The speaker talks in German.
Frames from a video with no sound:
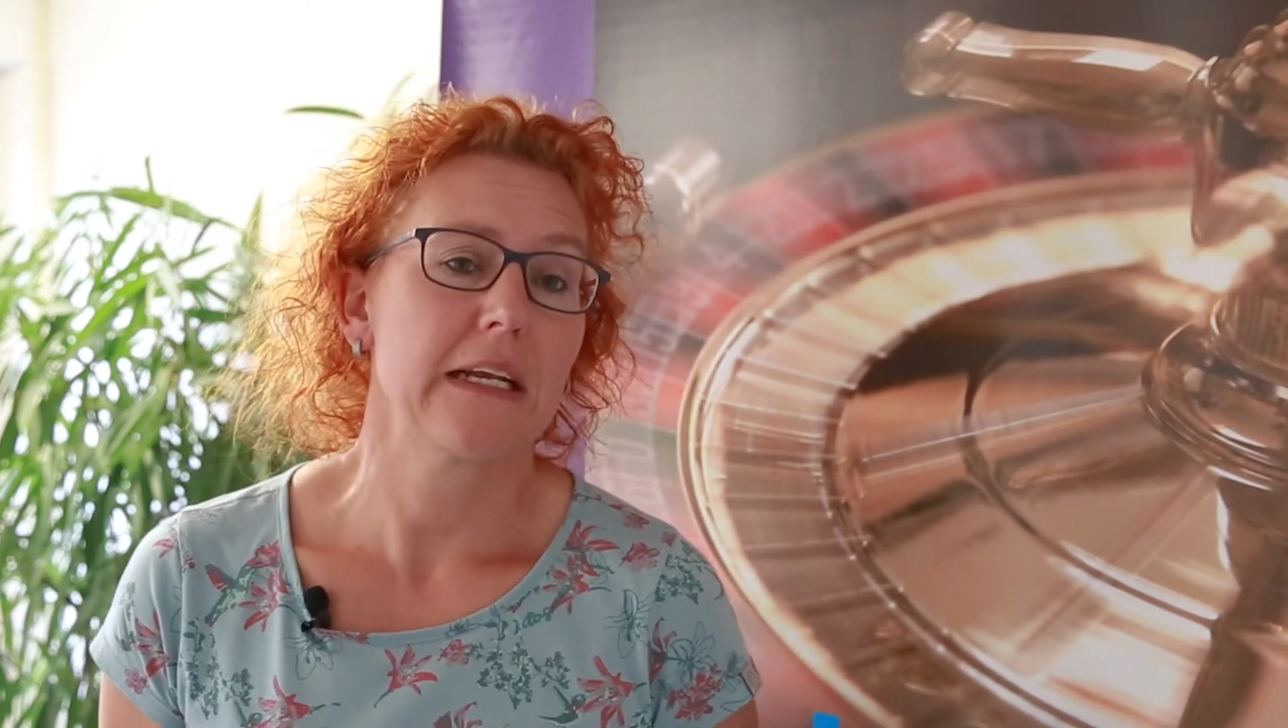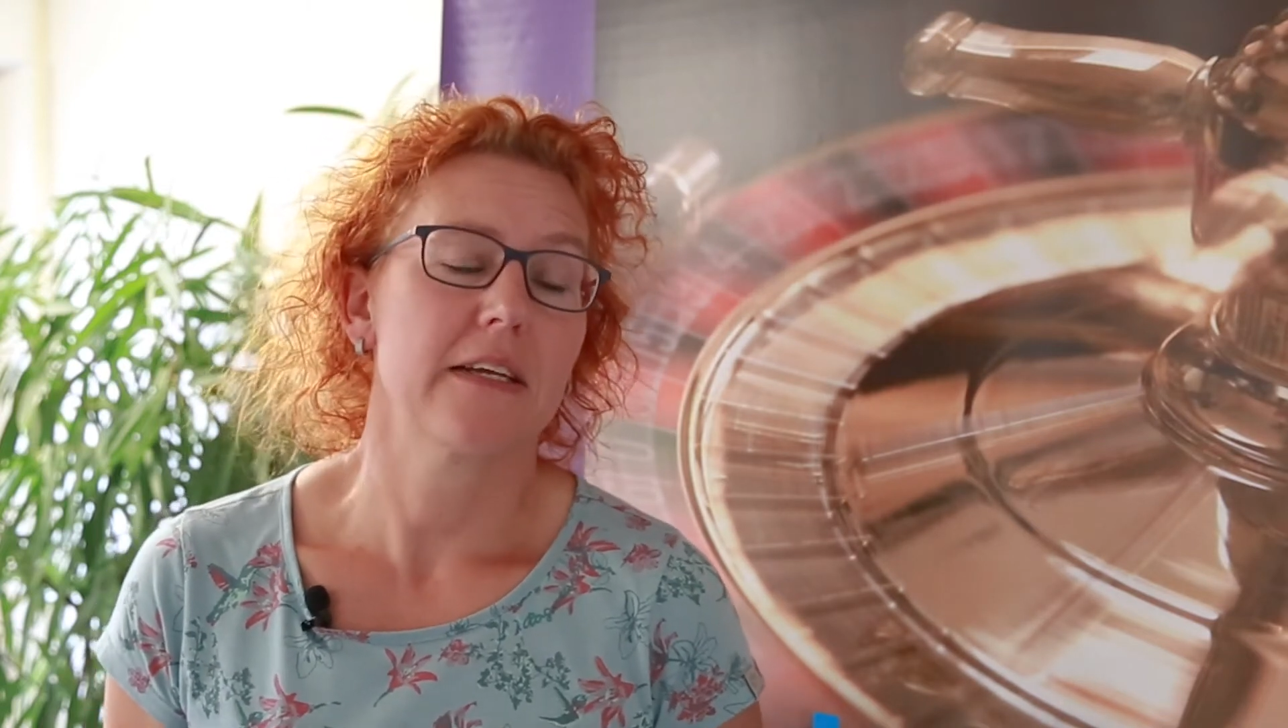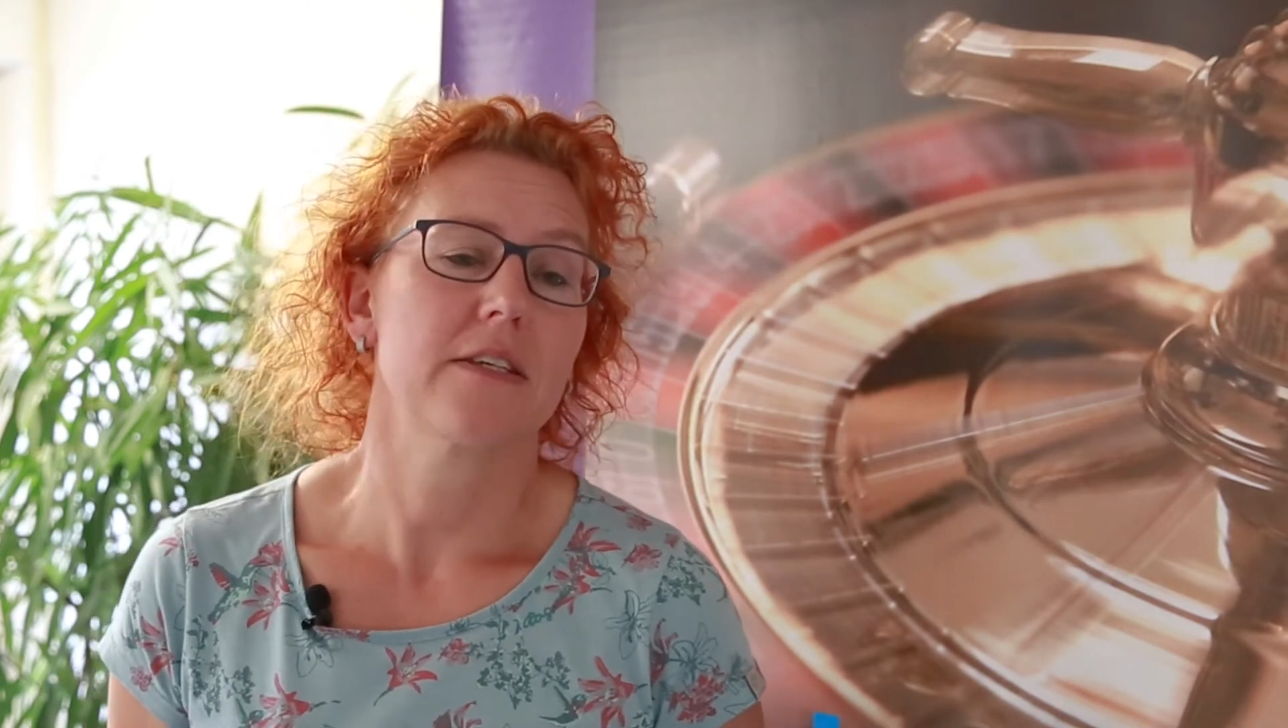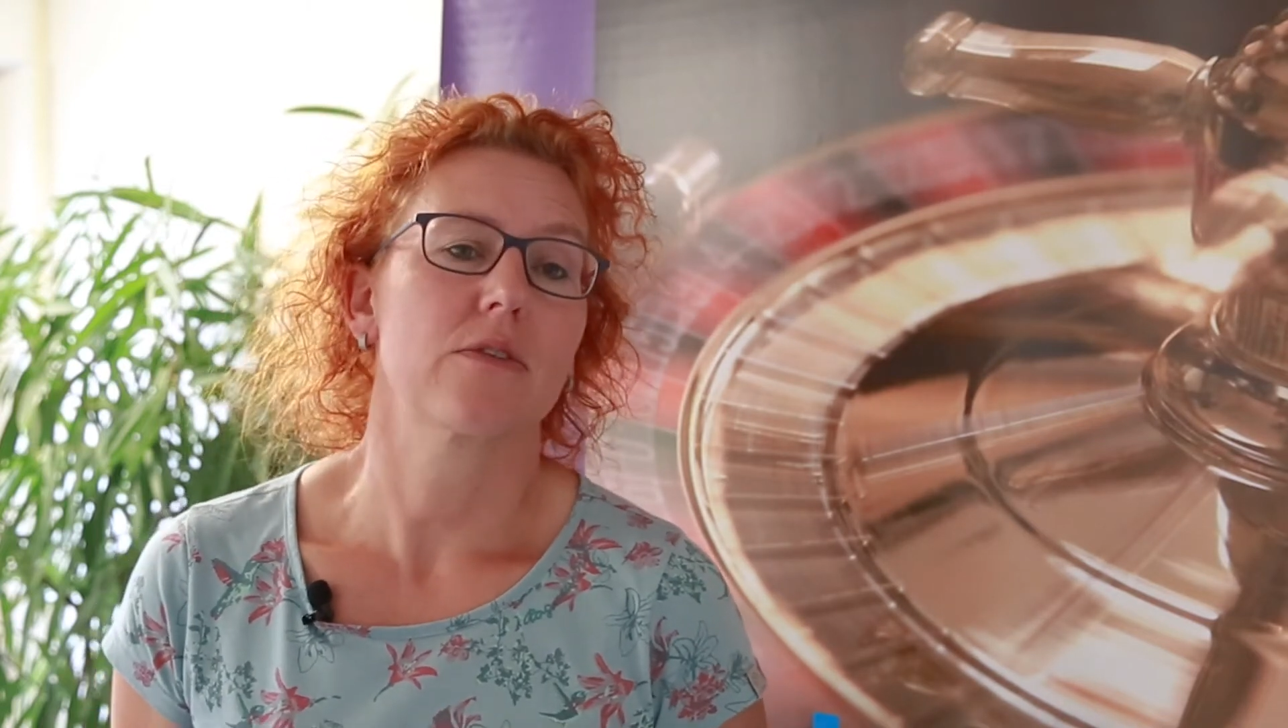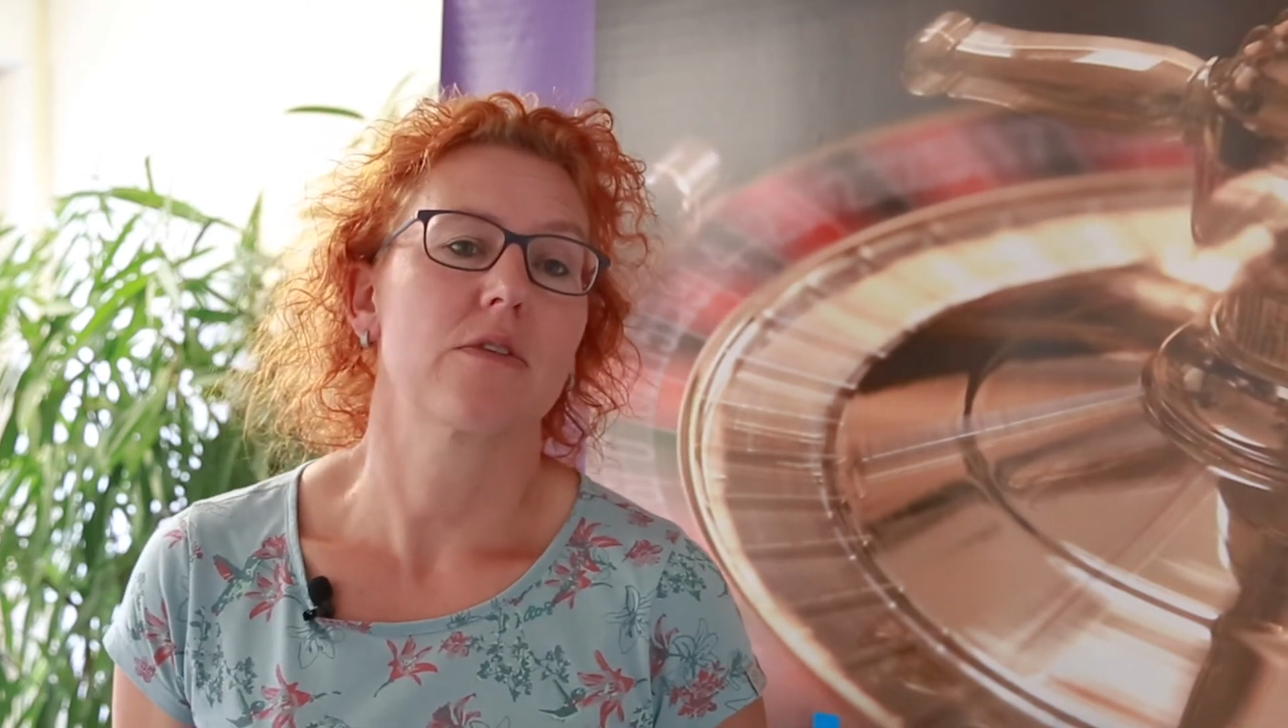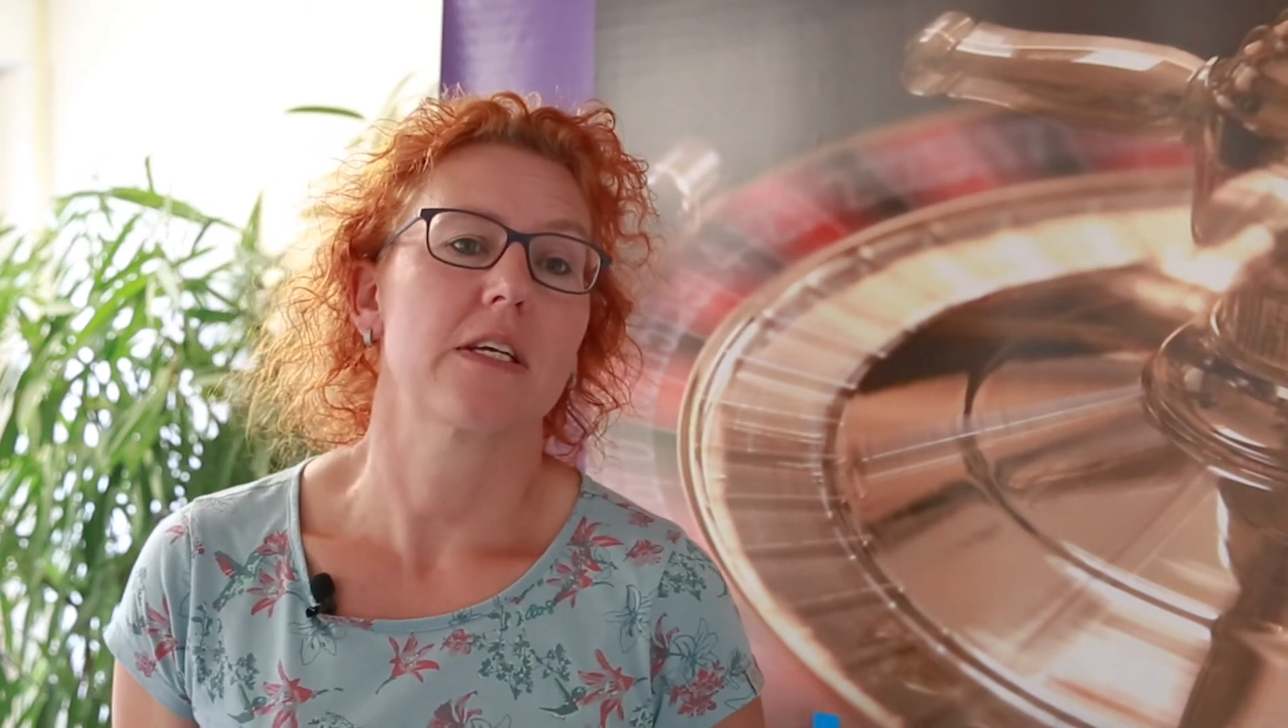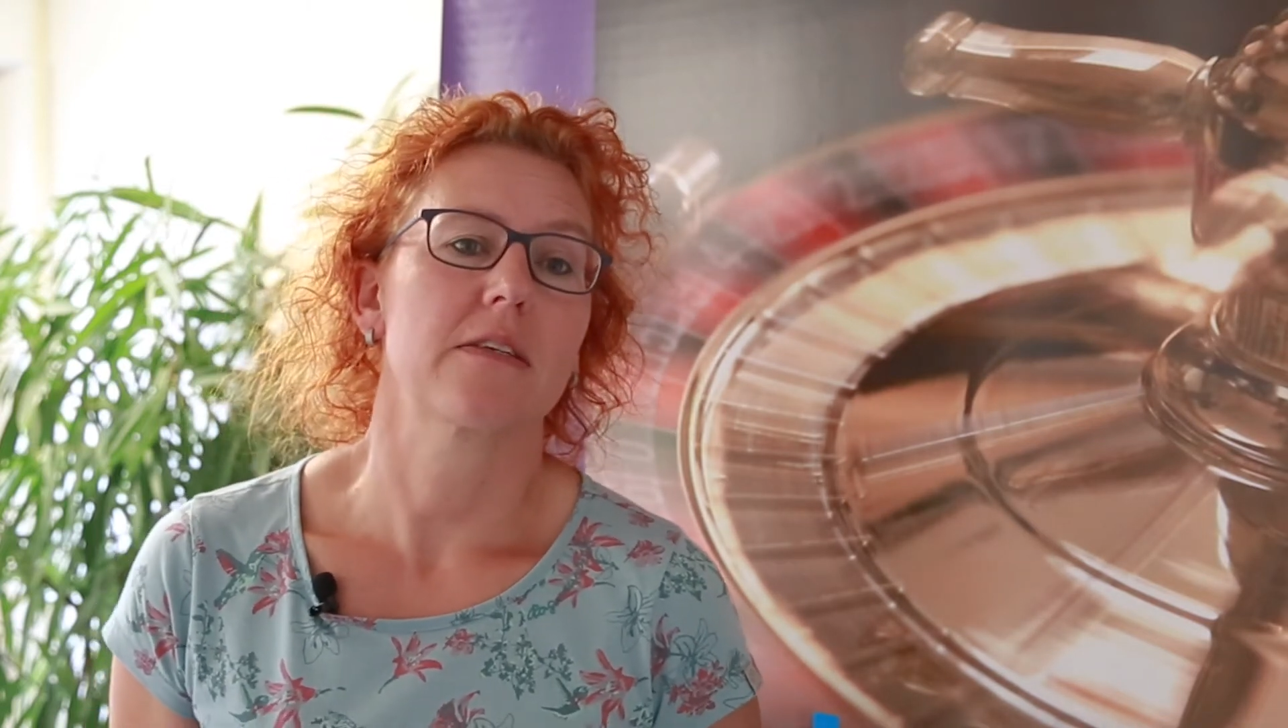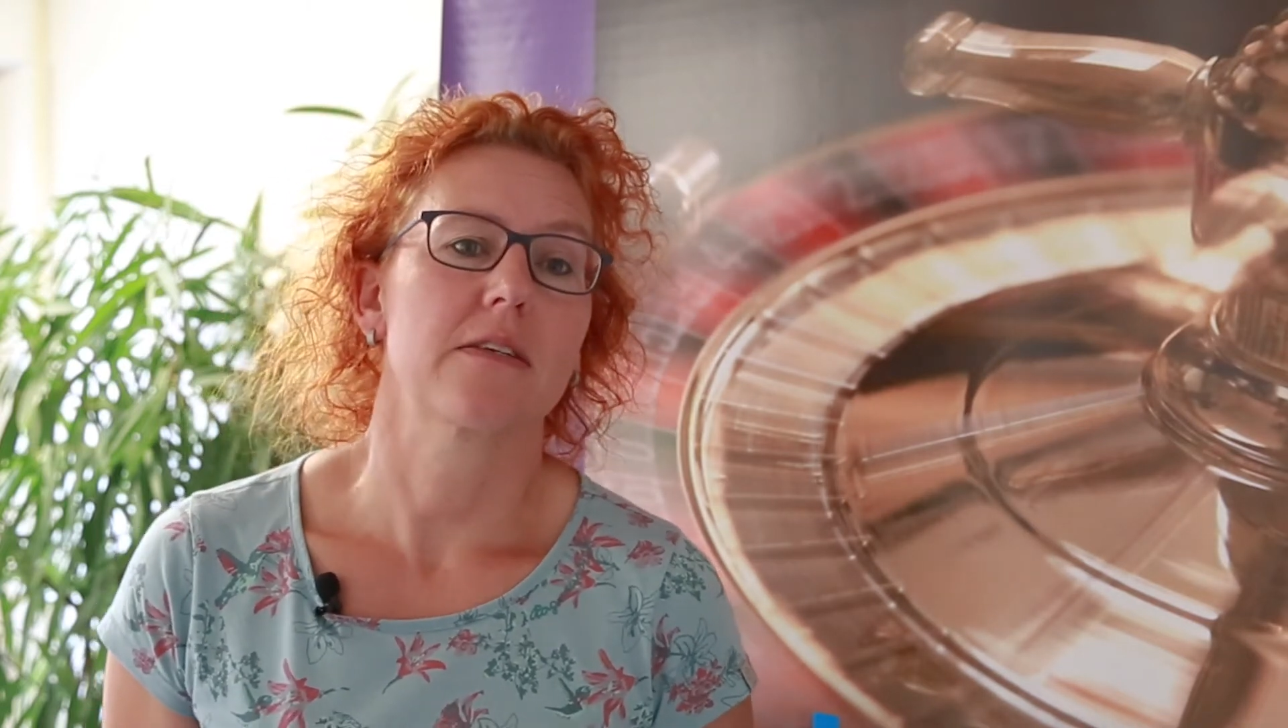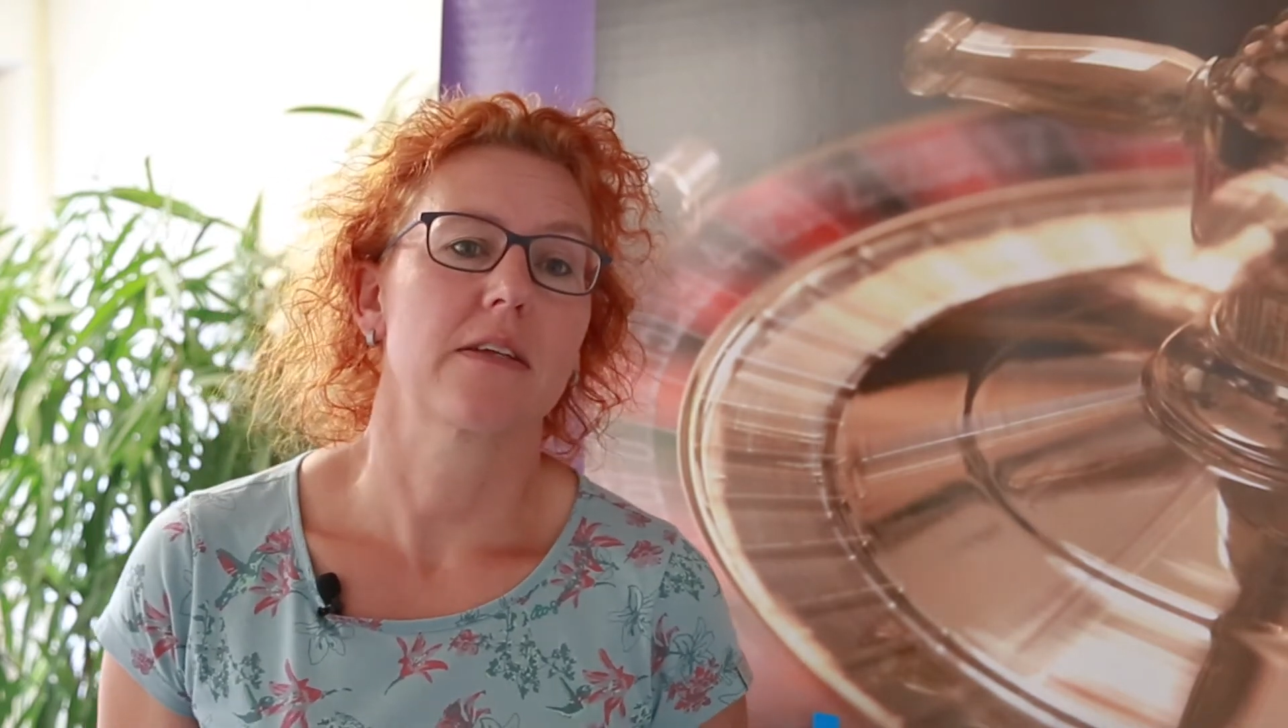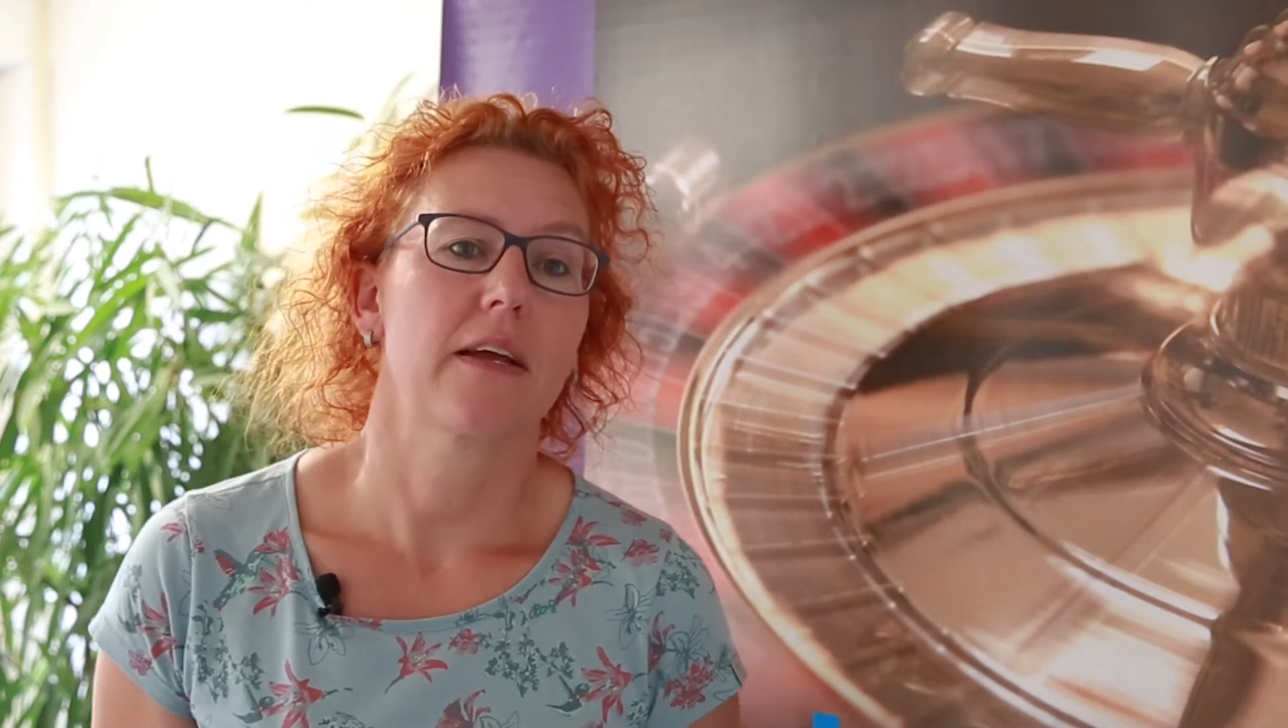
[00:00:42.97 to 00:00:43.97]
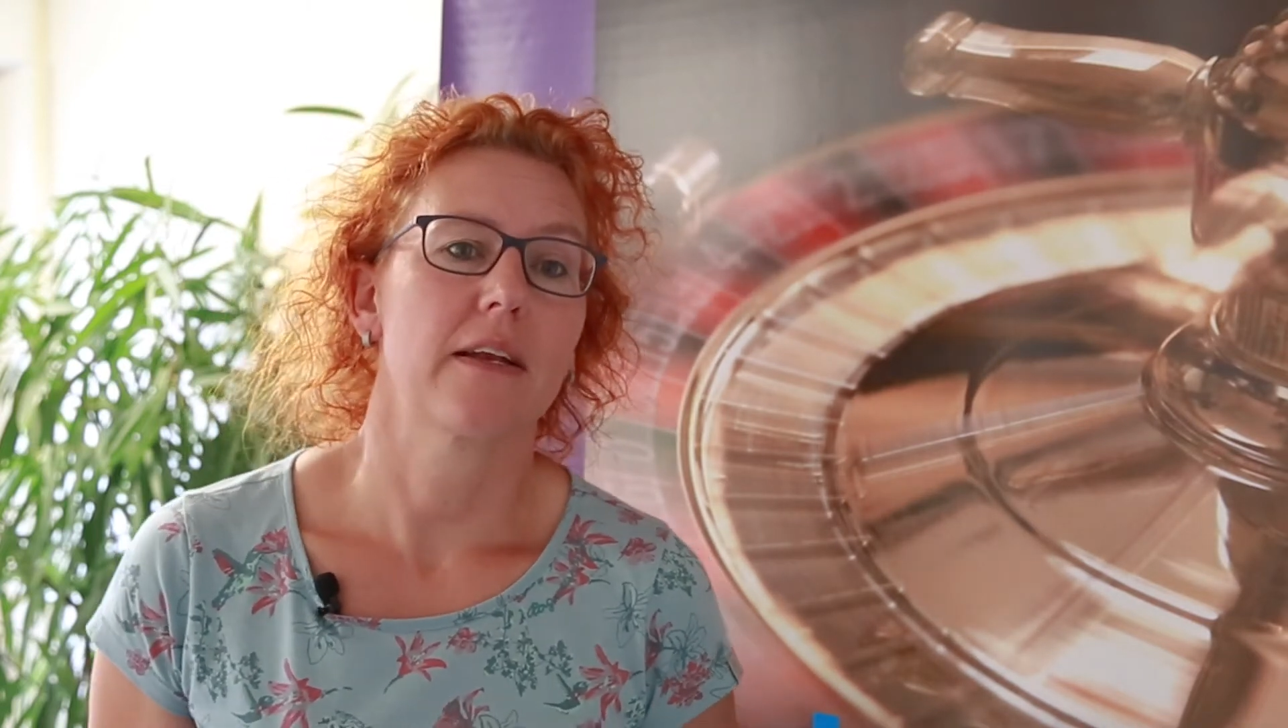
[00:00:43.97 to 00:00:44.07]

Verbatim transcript: ist und dass es